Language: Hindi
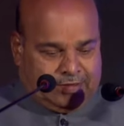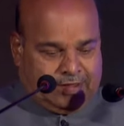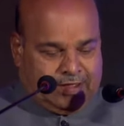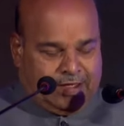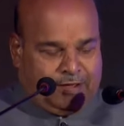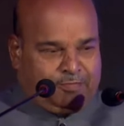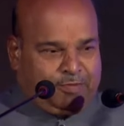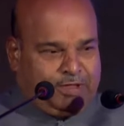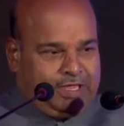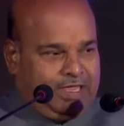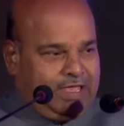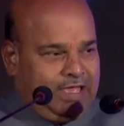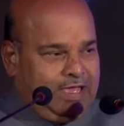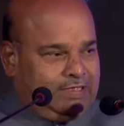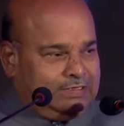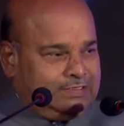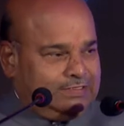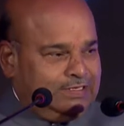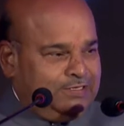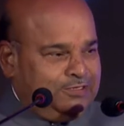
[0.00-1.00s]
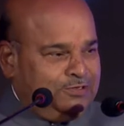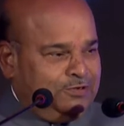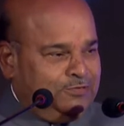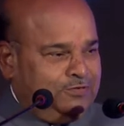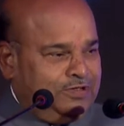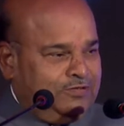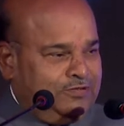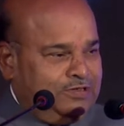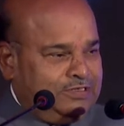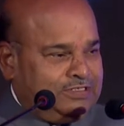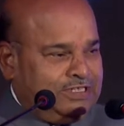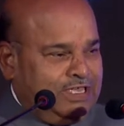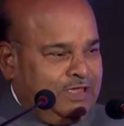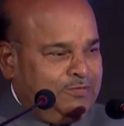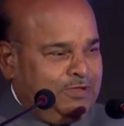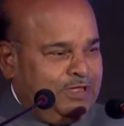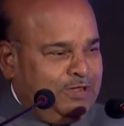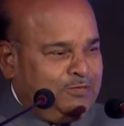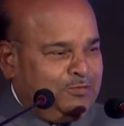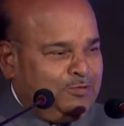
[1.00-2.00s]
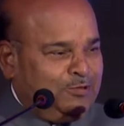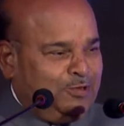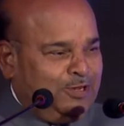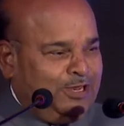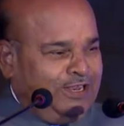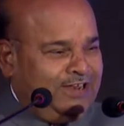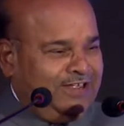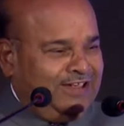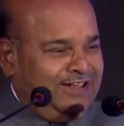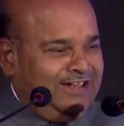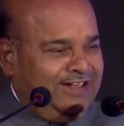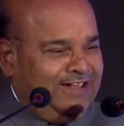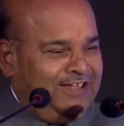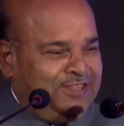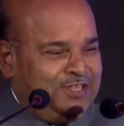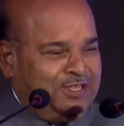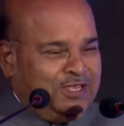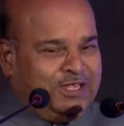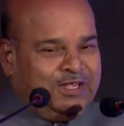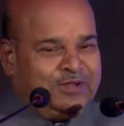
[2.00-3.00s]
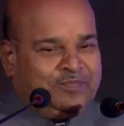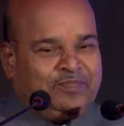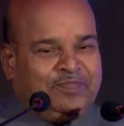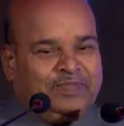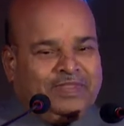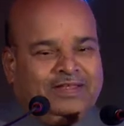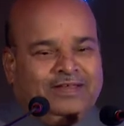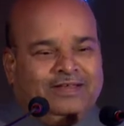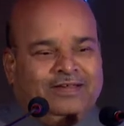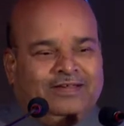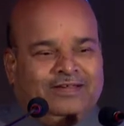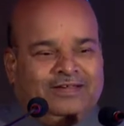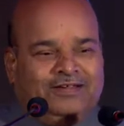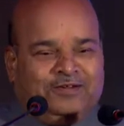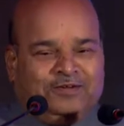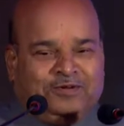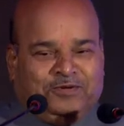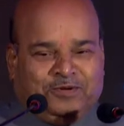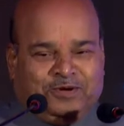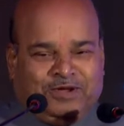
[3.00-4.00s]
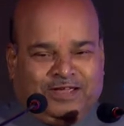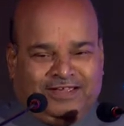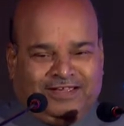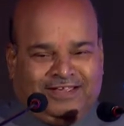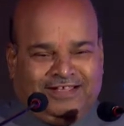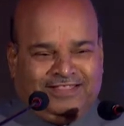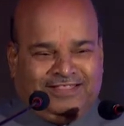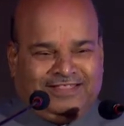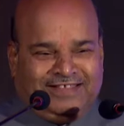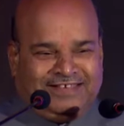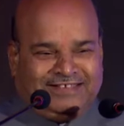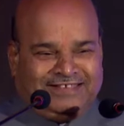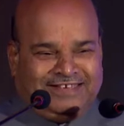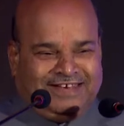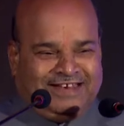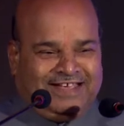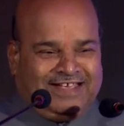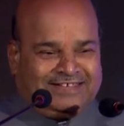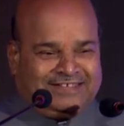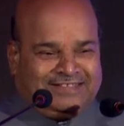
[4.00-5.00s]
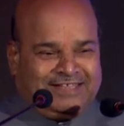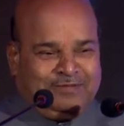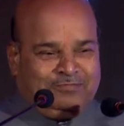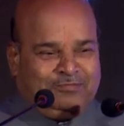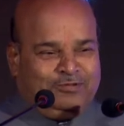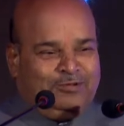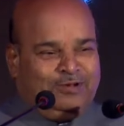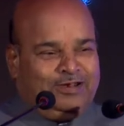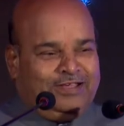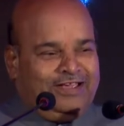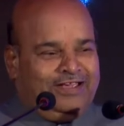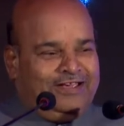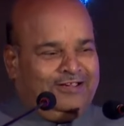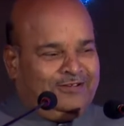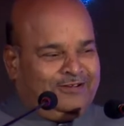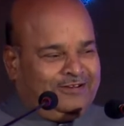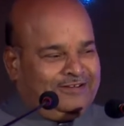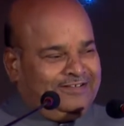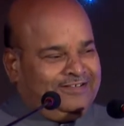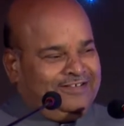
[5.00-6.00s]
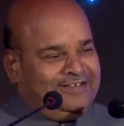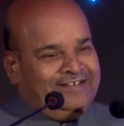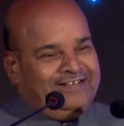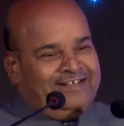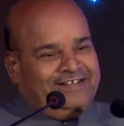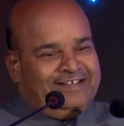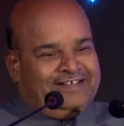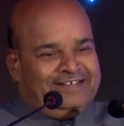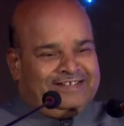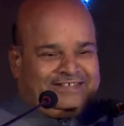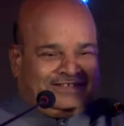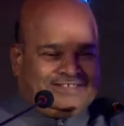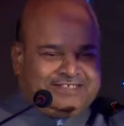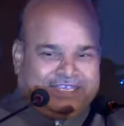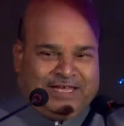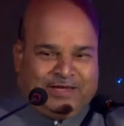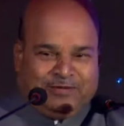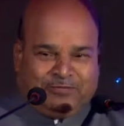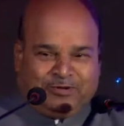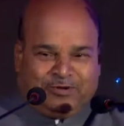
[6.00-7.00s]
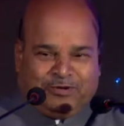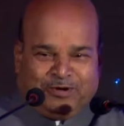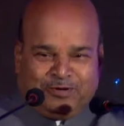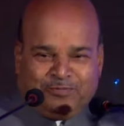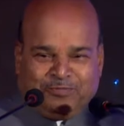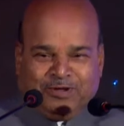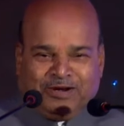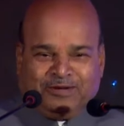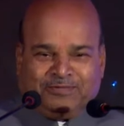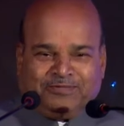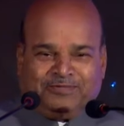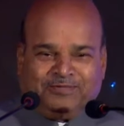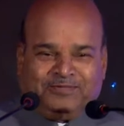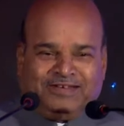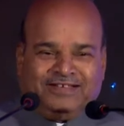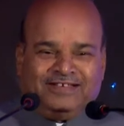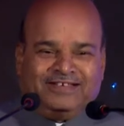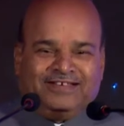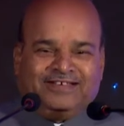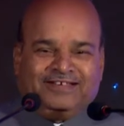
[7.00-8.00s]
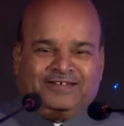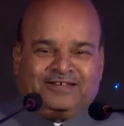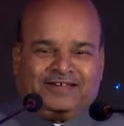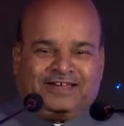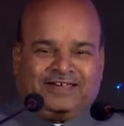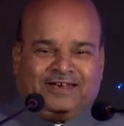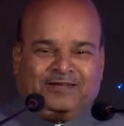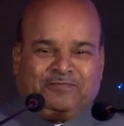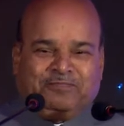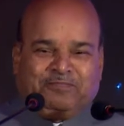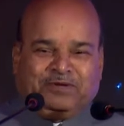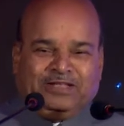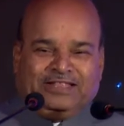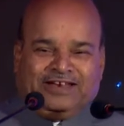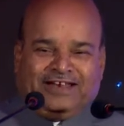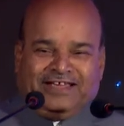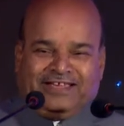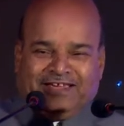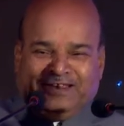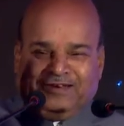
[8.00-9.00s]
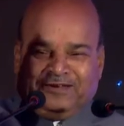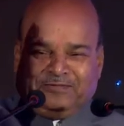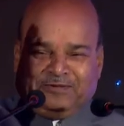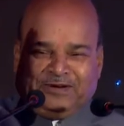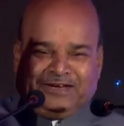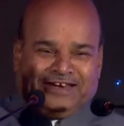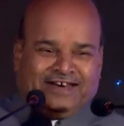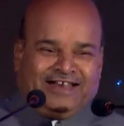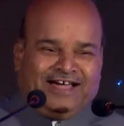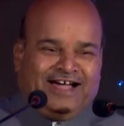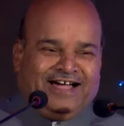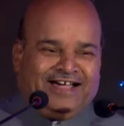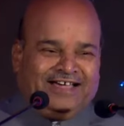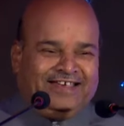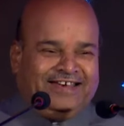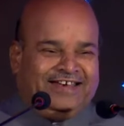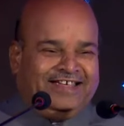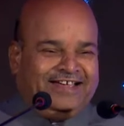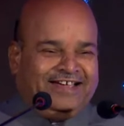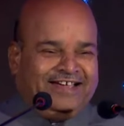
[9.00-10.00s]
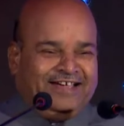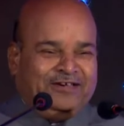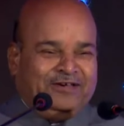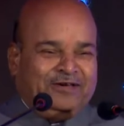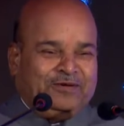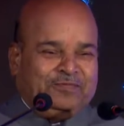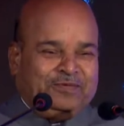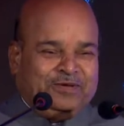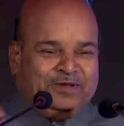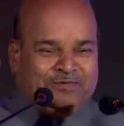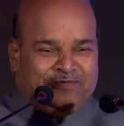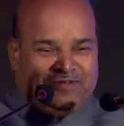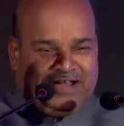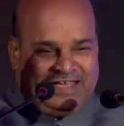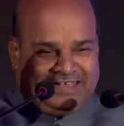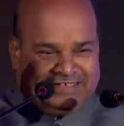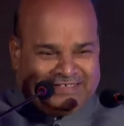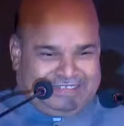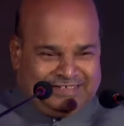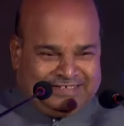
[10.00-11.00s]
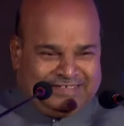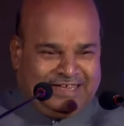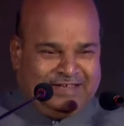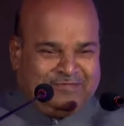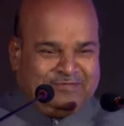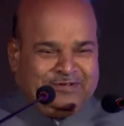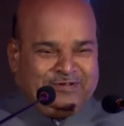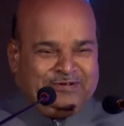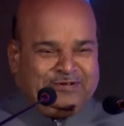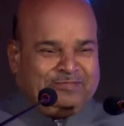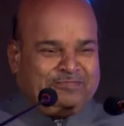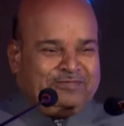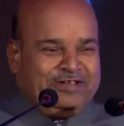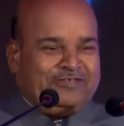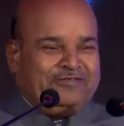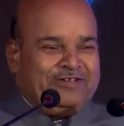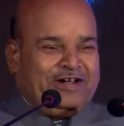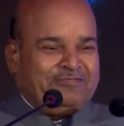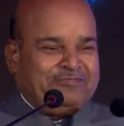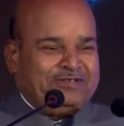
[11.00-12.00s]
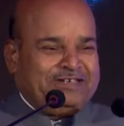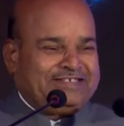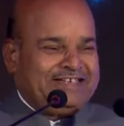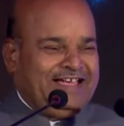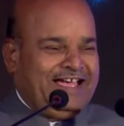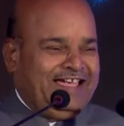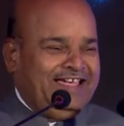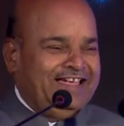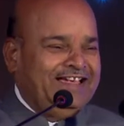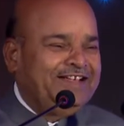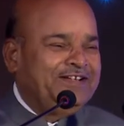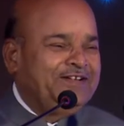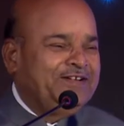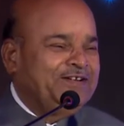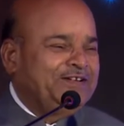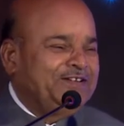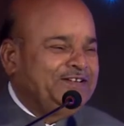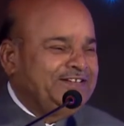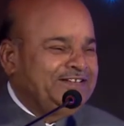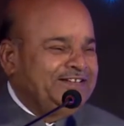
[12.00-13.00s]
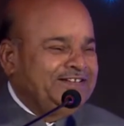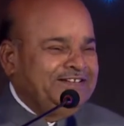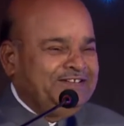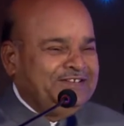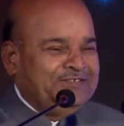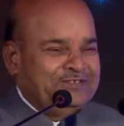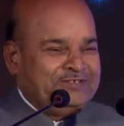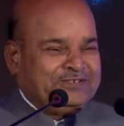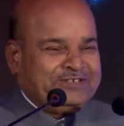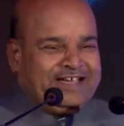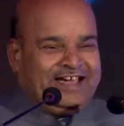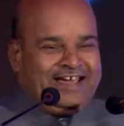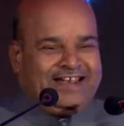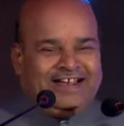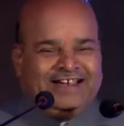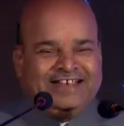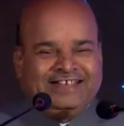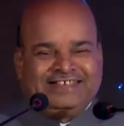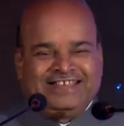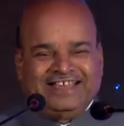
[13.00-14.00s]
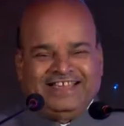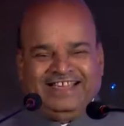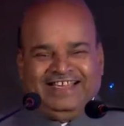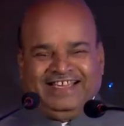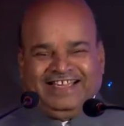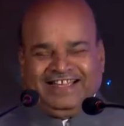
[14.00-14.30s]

आपके यहाँ से जो व्यवस्था में हमको लेने गए थे वो कहीं गलती से रास्ता भूल गए और सेम रोड पर करीब पंद्रह किलोमीटर आगे ले गए और फिर वहाँ से सेम रोड पर वापस आए उस कारण से